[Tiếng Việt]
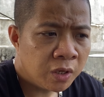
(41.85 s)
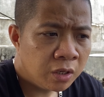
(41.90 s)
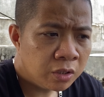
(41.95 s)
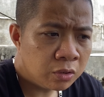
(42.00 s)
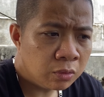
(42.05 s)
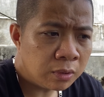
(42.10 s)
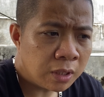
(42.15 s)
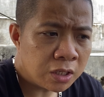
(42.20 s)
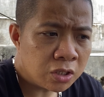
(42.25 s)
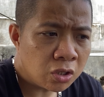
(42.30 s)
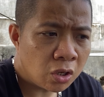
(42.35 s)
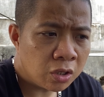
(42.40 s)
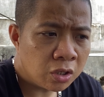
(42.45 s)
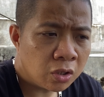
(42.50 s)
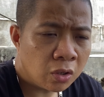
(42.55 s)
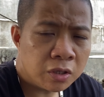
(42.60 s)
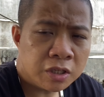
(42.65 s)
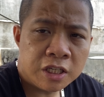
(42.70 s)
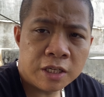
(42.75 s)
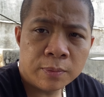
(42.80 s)
chúng ta chọn những
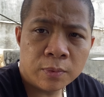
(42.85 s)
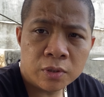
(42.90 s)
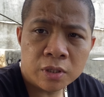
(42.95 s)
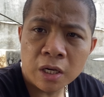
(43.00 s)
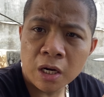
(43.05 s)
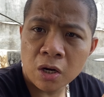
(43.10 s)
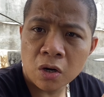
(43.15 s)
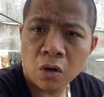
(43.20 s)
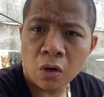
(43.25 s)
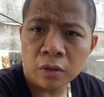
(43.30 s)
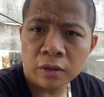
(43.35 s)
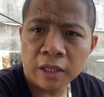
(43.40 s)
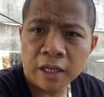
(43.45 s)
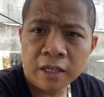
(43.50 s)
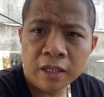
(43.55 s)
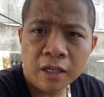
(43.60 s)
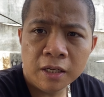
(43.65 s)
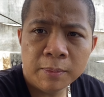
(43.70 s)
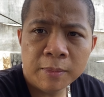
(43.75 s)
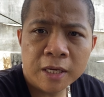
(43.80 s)
con chim nó rất là khó
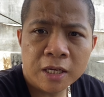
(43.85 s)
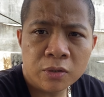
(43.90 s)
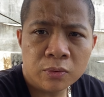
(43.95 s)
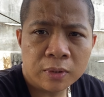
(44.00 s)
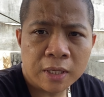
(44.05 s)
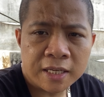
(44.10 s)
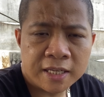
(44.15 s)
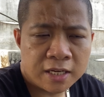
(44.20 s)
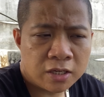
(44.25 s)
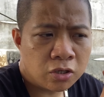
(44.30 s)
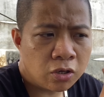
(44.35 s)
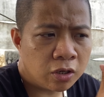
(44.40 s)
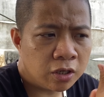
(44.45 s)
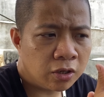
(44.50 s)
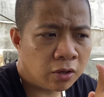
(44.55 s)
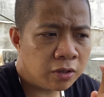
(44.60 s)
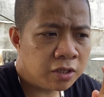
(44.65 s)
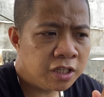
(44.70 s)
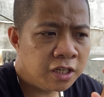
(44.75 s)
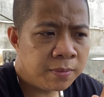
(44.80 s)
tính thì bây giờ chúng ta sẽ chọn những
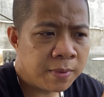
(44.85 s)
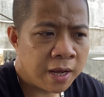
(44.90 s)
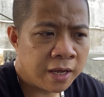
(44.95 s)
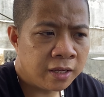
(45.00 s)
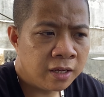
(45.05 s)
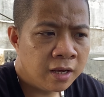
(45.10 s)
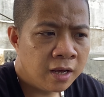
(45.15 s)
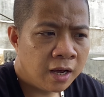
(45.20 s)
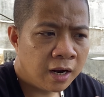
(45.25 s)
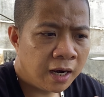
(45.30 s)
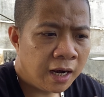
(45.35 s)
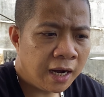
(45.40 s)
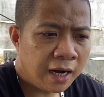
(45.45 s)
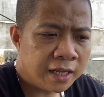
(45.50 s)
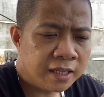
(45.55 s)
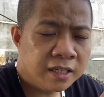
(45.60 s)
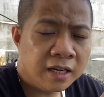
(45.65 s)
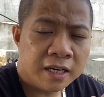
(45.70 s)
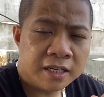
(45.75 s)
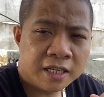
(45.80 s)
con chim này đây là
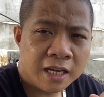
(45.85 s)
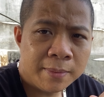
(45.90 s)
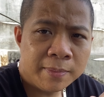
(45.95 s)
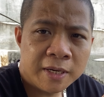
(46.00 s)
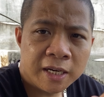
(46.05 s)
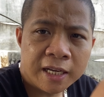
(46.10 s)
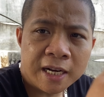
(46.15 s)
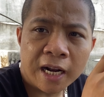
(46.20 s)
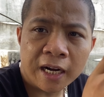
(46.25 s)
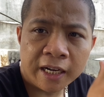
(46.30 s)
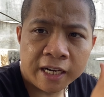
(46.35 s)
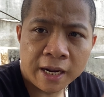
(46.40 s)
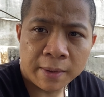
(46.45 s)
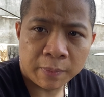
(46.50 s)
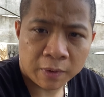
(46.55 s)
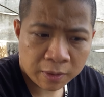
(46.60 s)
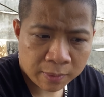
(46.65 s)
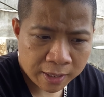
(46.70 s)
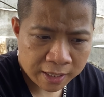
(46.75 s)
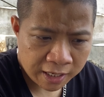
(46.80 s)
dựa trên những cái đặc điểm
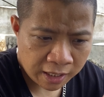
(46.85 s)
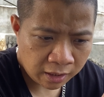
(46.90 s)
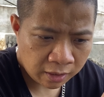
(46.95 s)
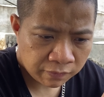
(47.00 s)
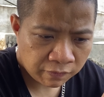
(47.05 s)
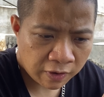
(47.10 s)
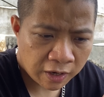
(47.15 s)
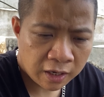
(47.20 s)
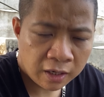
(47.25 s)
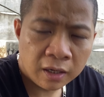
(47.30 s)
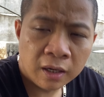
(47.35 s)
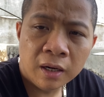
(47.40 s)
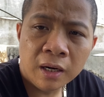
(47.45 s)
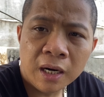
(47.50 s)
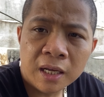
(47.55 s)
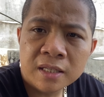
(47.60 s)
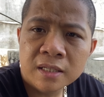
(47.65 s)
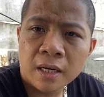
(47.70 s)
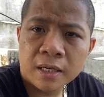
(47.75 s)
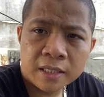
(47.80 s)
này các bác nhá phần lớn
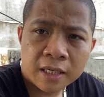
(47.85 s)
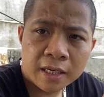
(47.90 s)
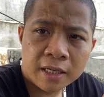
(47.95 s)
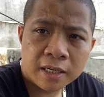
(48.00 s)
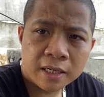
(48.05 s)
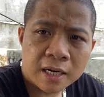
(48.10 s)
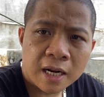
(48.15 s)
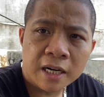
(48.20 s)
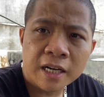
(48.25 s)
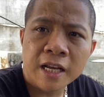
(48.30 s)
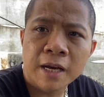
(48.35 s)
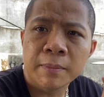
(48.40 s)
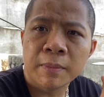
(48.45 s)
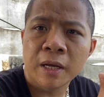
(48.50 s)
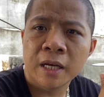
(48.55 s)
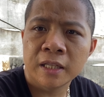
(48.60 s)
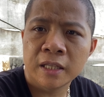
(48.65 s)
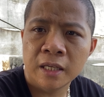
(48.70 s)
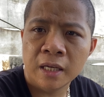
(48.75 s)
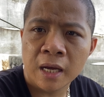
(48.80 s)
là dựa trên những cái đặc điểm
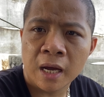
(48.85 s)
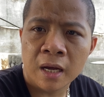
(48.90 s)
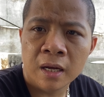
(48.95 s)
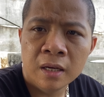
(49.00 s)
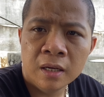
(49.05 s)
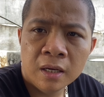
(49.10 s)
này thì à,